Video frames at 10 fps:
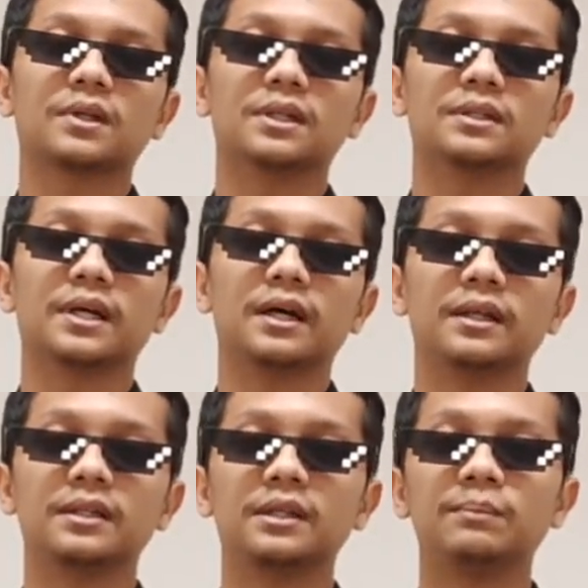e,
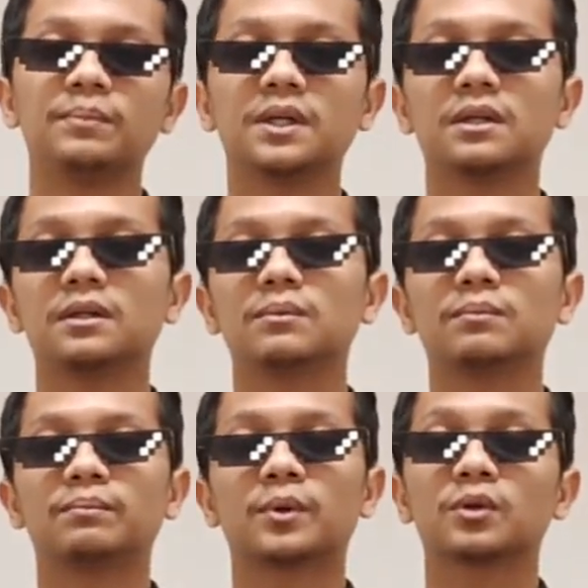dari tipe
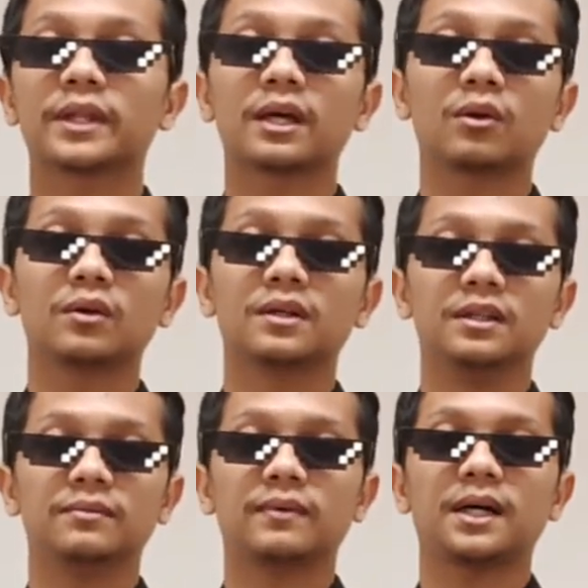
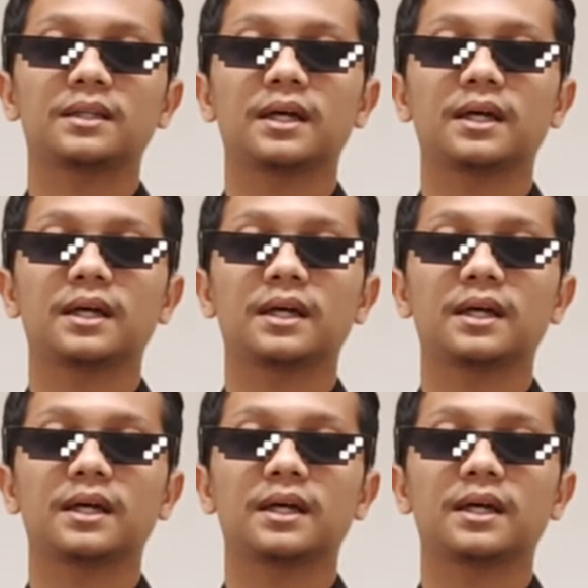proteroglipa